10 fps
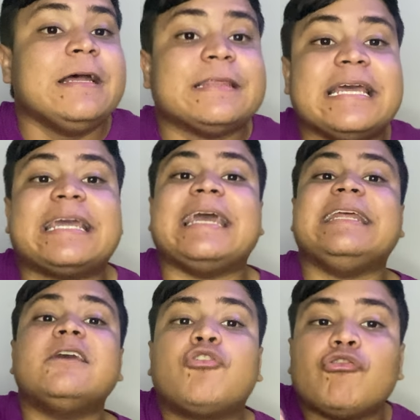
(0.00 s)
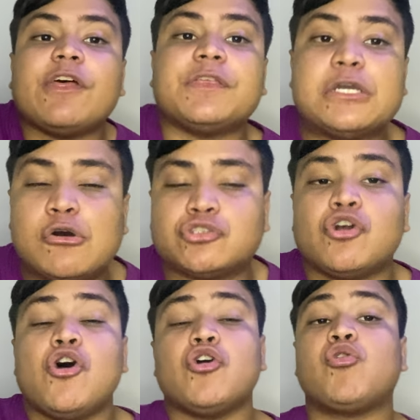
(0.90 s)
de que el Hijo de Dios,
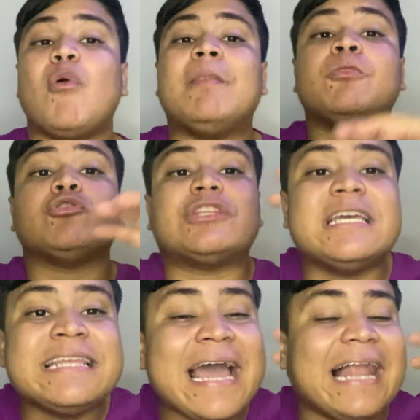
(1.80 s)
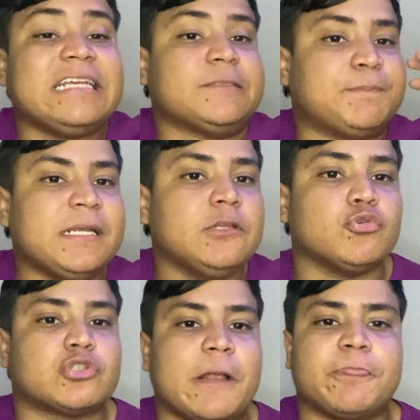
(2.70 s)
cuando tiene al
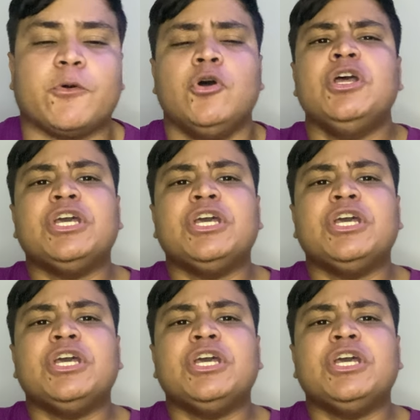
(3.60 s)
Espíritu Santo,